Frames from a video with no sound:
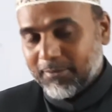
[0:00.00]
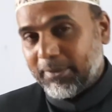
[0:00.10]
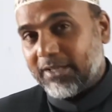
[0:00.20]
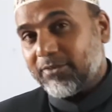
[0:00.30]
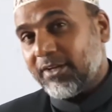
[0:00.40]

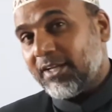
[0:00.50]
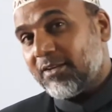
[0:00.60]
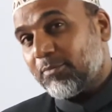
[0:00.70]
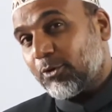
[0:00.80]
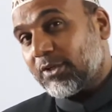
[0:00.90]

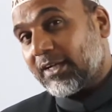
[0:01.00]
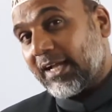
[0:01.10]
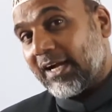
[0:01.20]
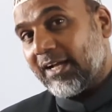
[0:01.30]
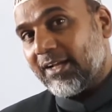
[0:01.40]
बेहतरीन पौधा
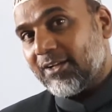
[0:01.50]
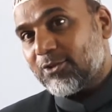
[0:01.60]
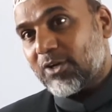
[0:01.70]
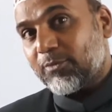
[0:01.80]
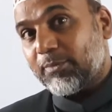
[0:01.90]
क्या है
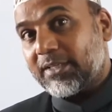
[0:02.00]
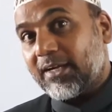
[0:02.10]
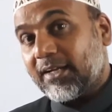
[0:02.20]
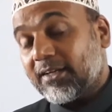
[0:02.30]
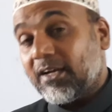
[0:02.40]
जो आपको बताया
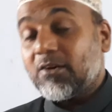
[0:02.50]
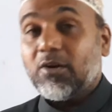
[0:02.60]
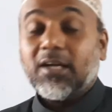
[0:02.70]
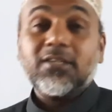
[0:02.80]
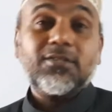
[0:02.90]
गया था
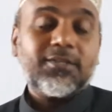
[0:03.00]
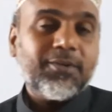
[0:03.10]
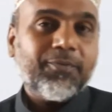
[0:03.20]
खैरगर्स